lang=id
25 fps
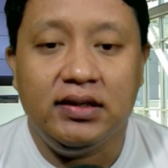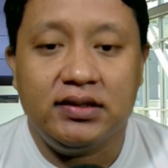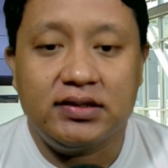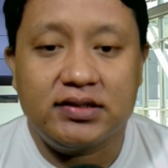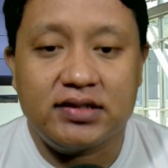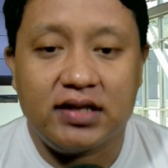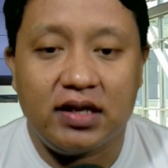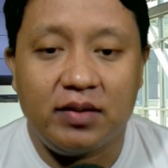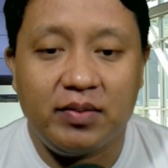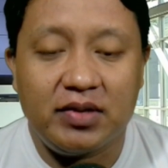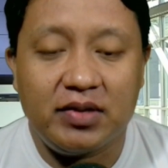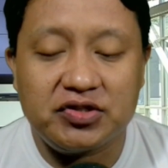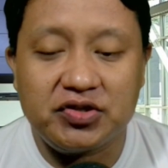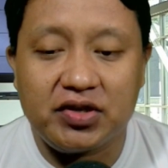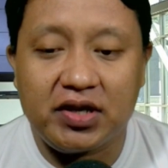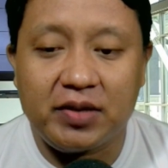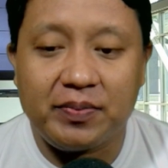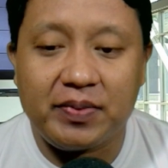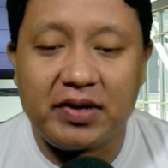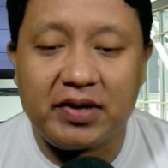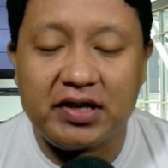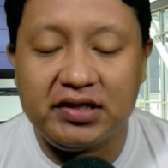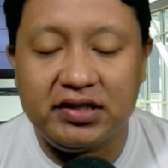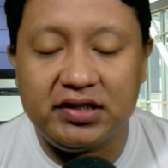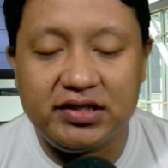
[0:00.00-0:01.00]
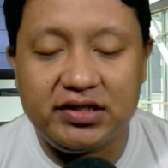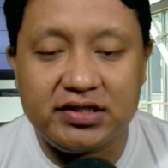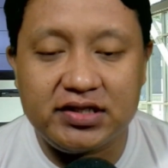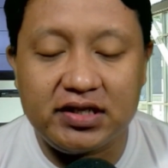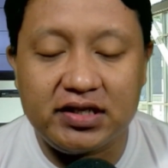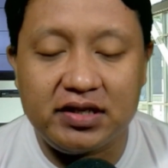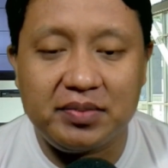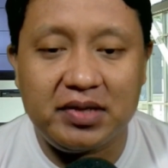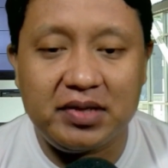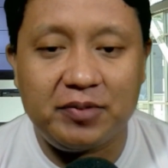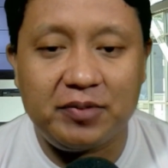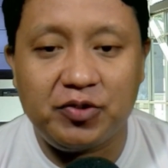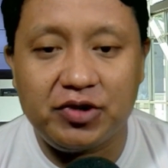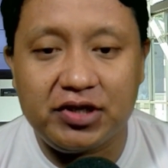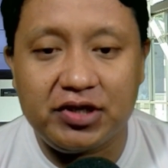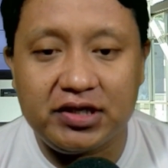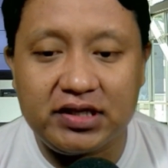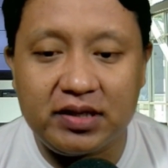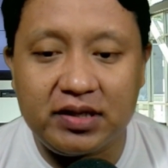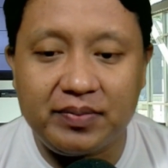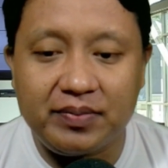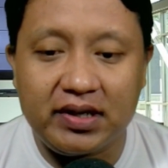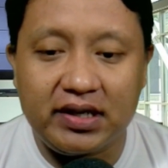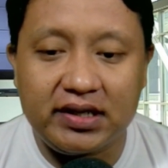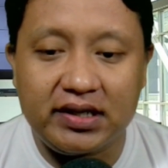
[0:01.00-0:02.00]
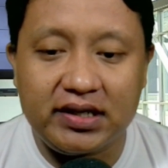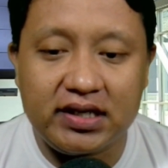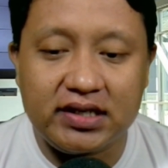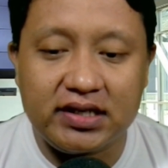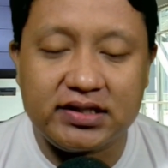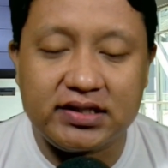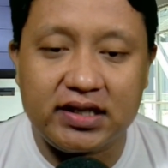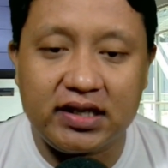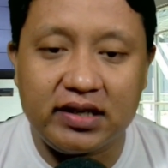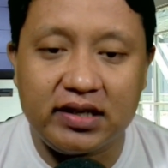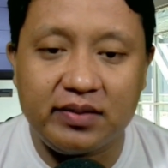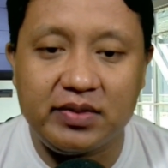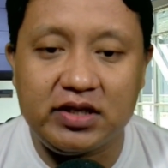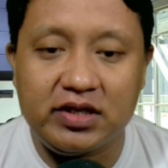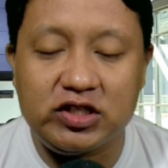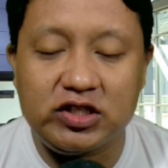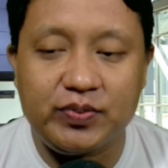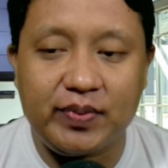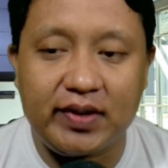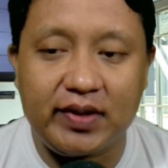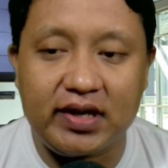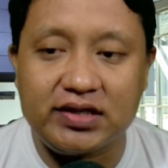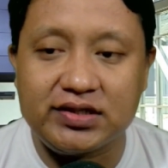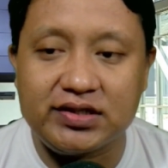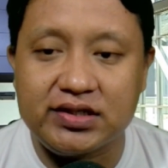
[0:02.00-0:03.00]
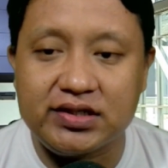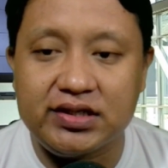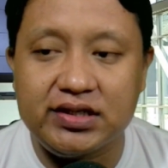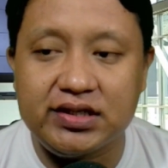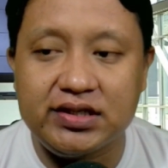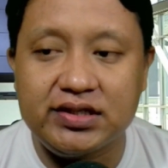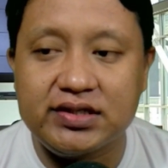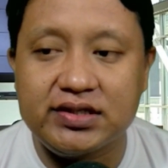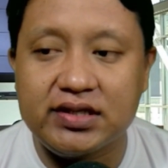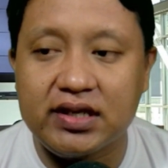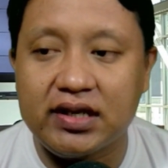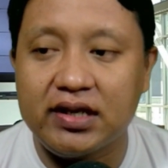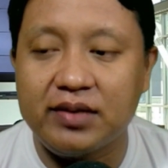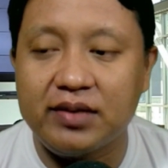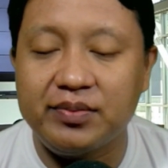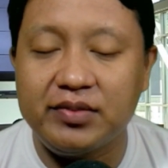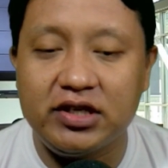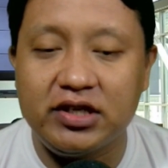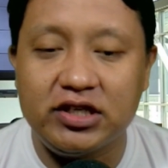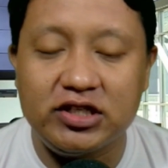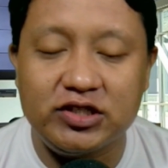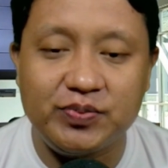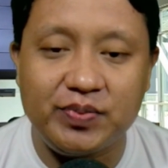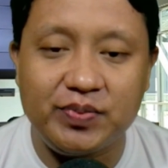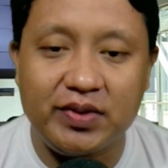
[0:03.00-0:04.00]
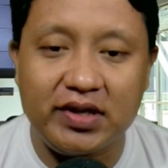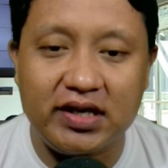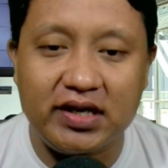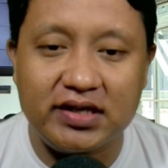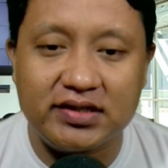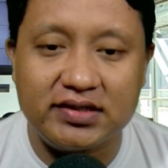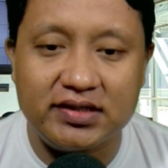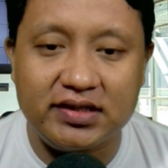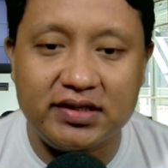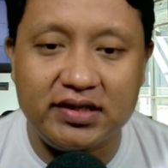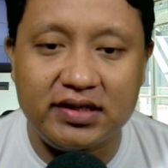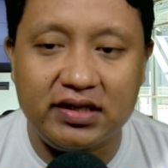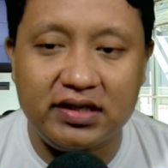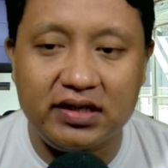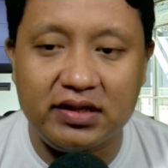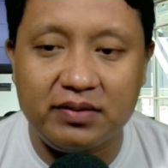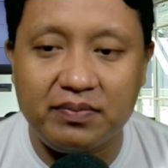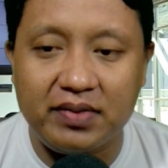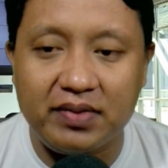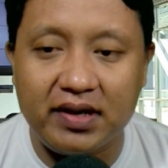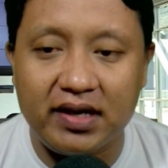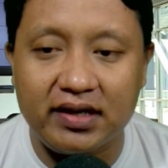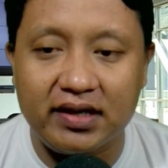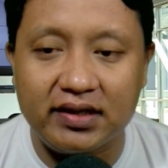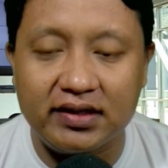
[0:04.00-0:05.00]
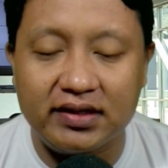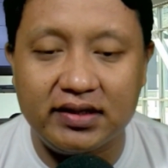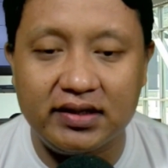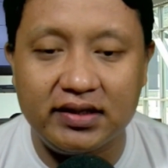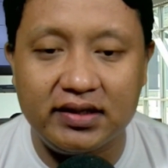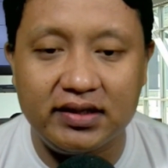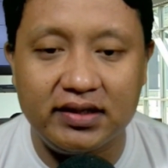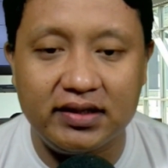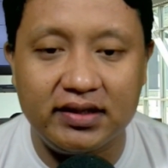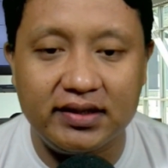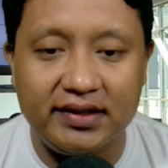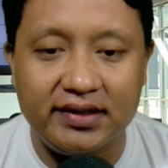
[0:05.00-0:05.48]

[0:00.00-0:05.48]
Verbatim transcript: Selamat sore para netizen dimanapun kita berada. Salam inspirasi, salam inspirasi bagi